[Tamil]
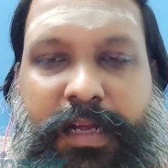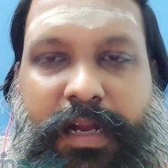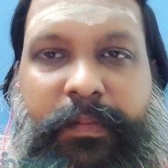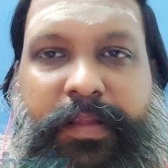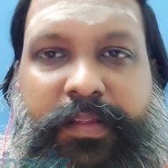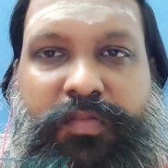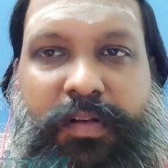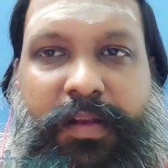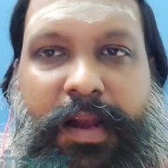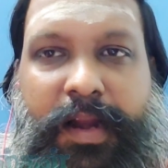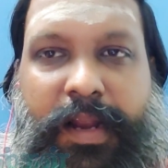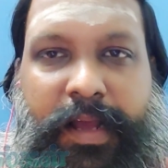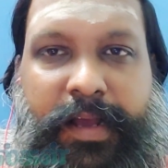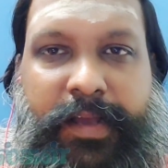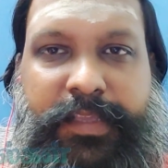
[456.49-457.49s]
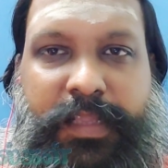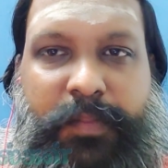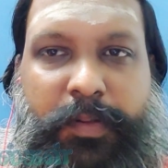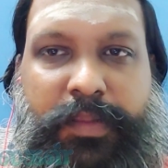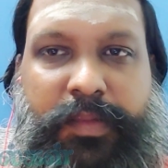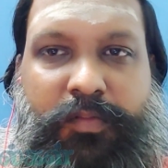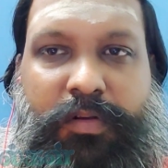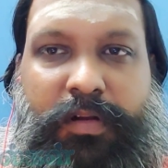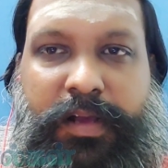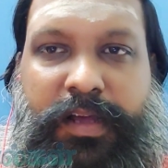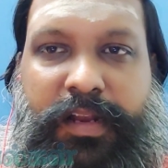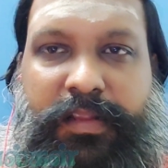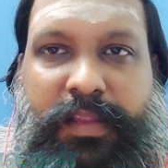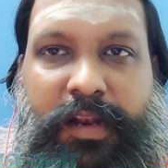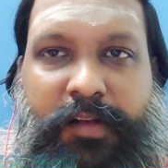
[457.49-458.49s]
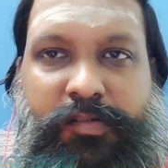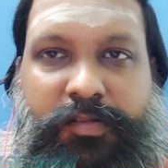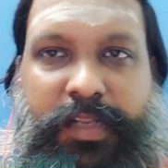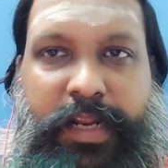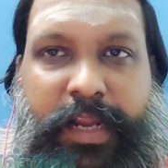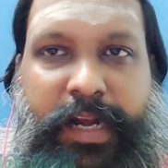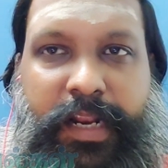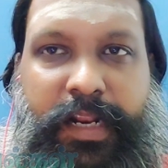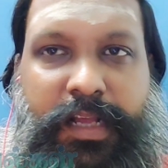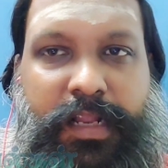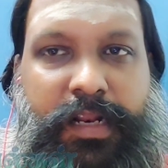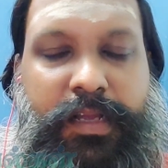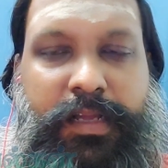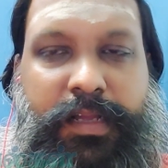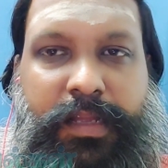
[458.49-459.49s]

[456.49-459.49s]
அப்படின்னு சொல்கிறாங்களா இதை பற்றி உங்களோட கருத்து என்னன்னு ஒருத்தர் கேட்டிருக்காரு